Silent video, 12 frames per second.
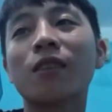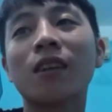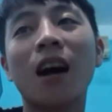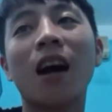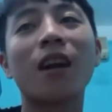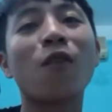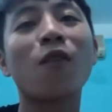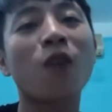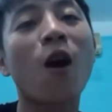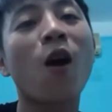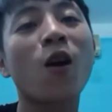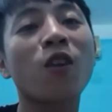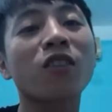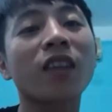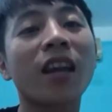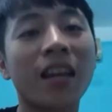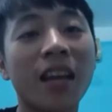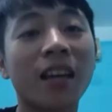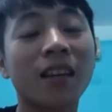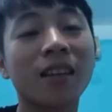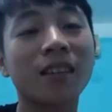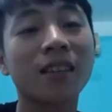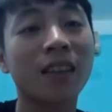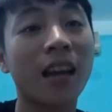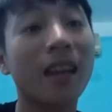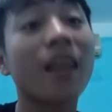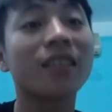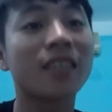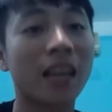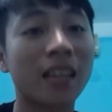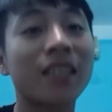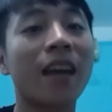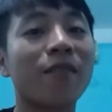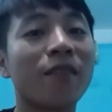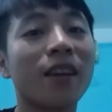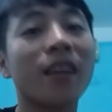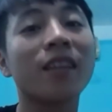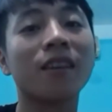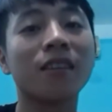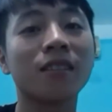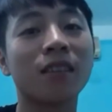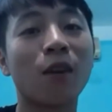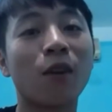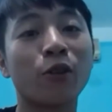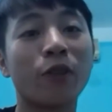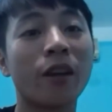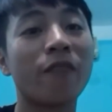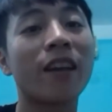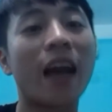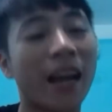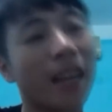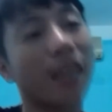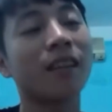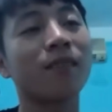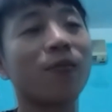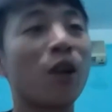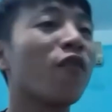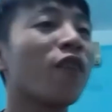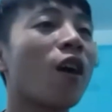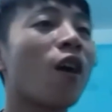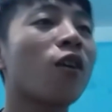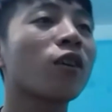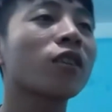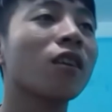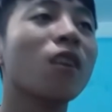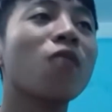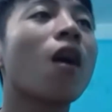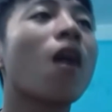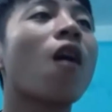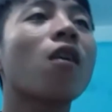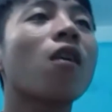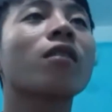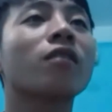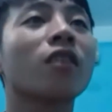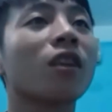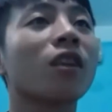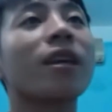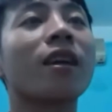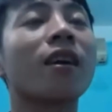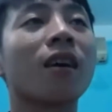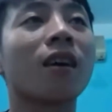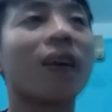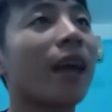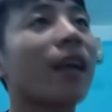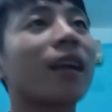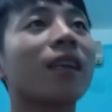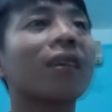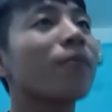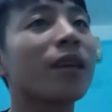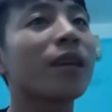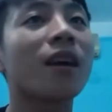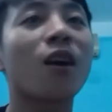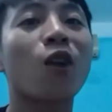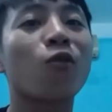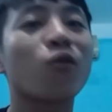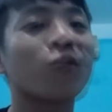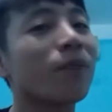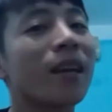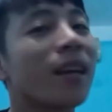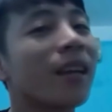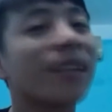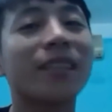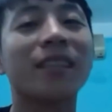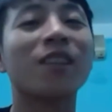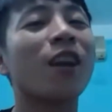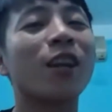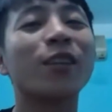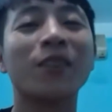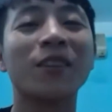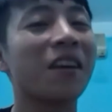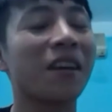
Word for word: ở đâu khó có thanh niên thanh niên sẵn sàng về lý tưởng xã hội chủ nghĩa vĩ đại đối với con từ lúc đó cho tới bây giờ ngay cả tới bây giờ con cũng chưa biết cái lý tưởng đó là lý tưởng gì